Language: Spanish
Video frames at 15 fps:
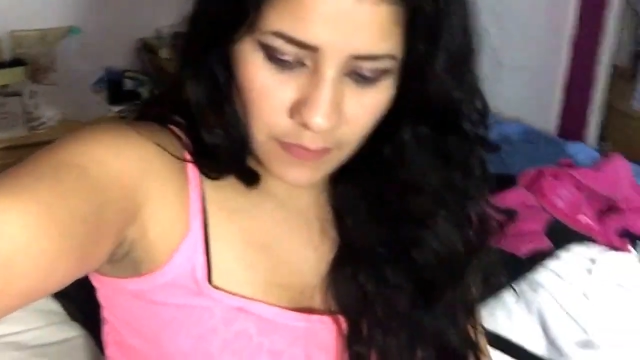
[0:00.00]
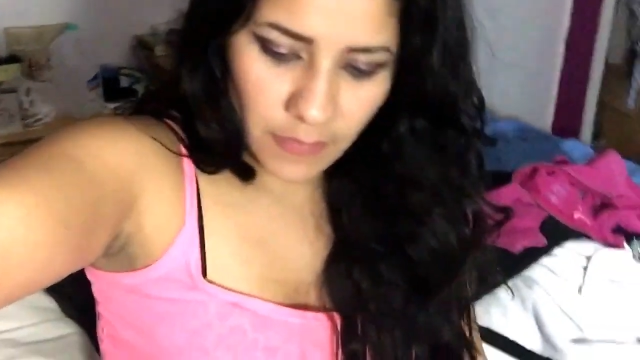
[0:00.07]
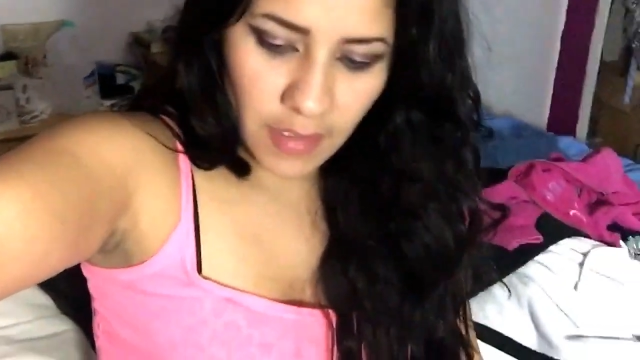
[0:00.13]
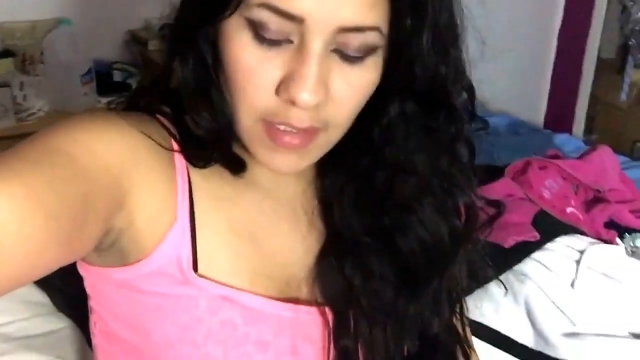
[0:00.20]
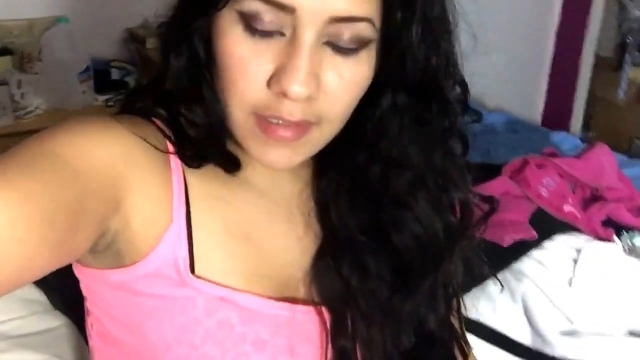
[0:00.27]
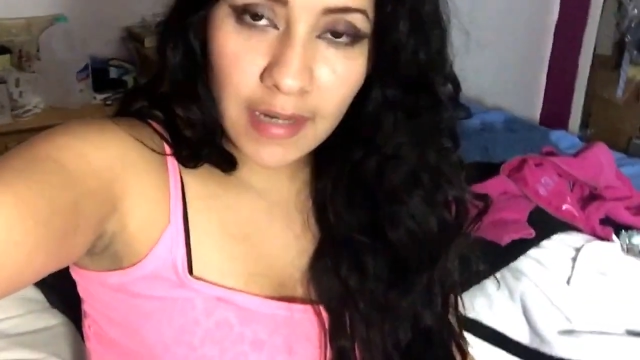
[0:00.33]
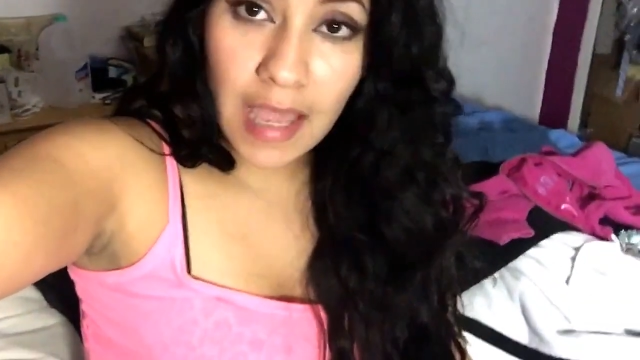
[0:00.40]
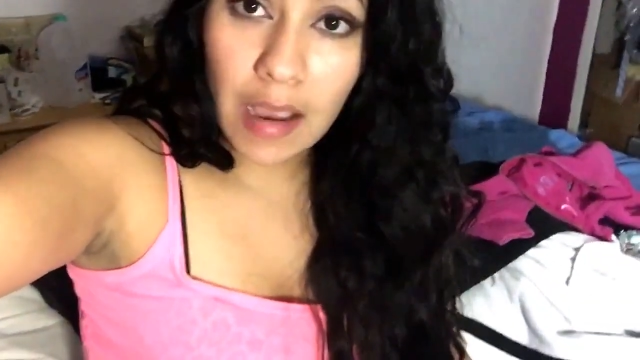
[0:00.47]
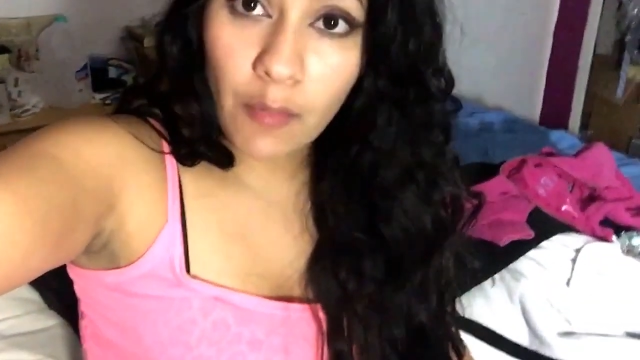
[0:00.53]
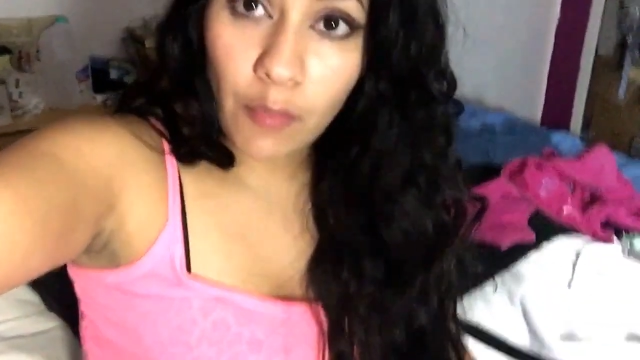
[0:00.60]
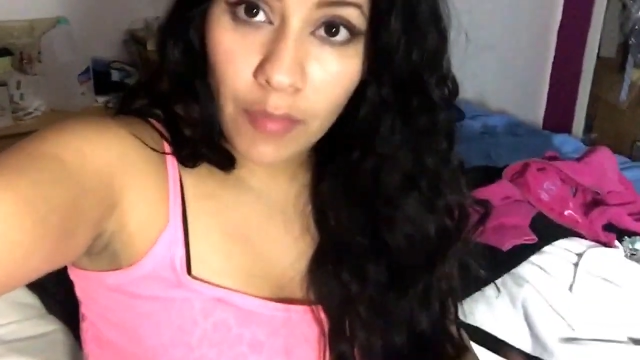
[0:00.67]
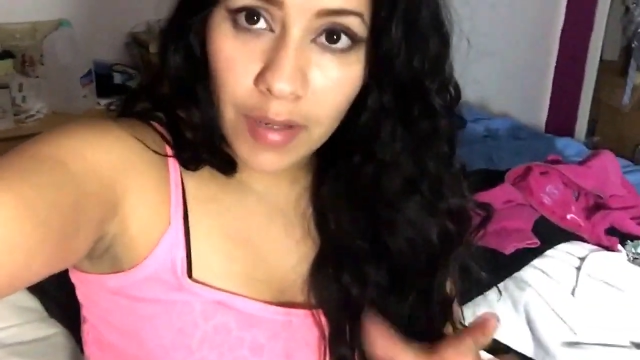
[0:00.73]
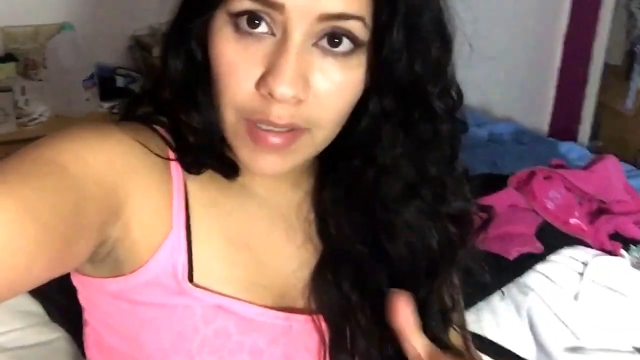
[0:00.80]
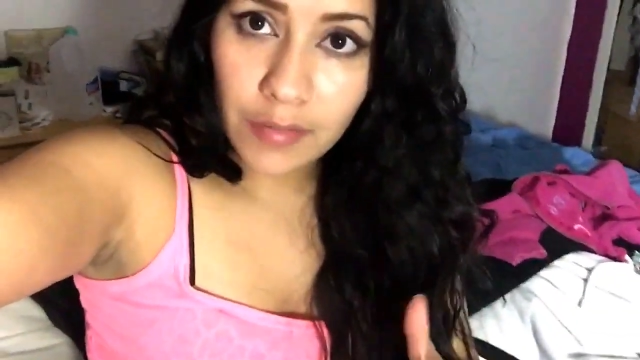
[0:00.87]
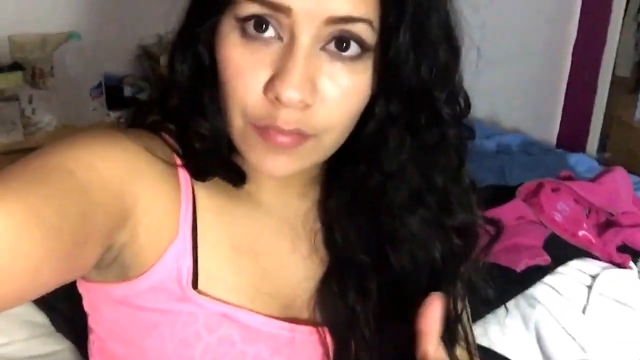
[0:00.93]
en
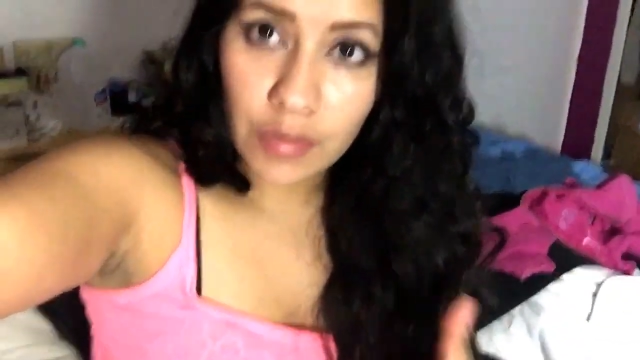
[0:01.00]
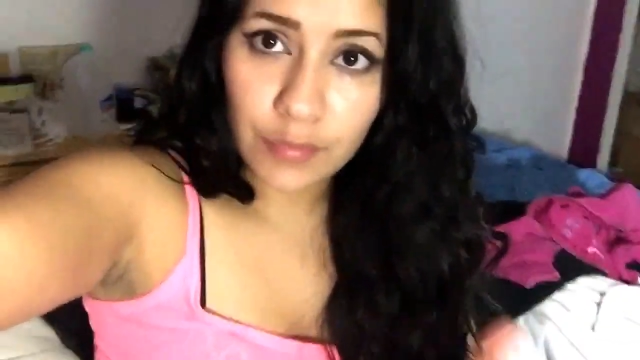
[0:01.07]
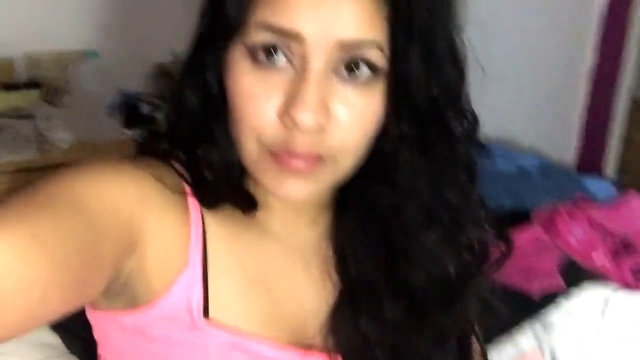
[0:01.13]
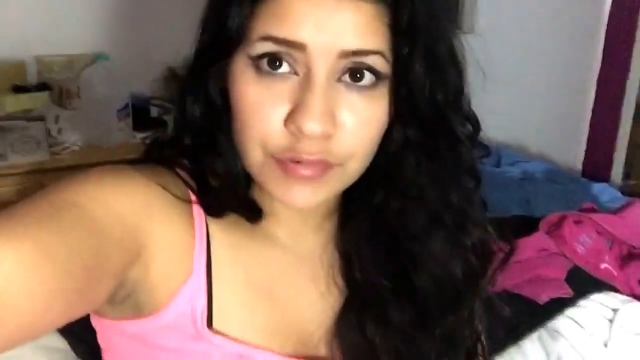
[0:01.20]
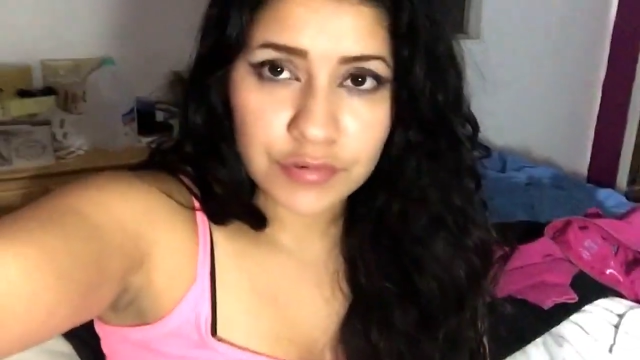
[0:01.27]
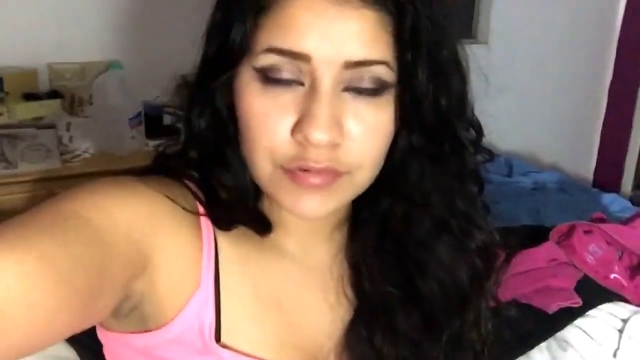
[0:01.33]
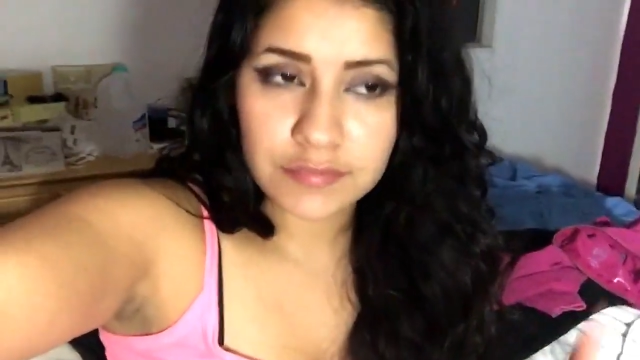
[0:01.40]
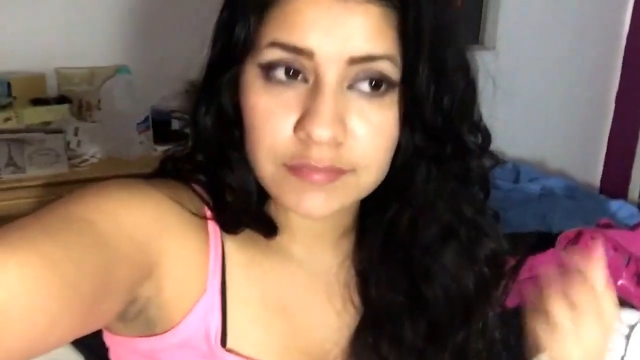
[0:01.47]
agua, huevos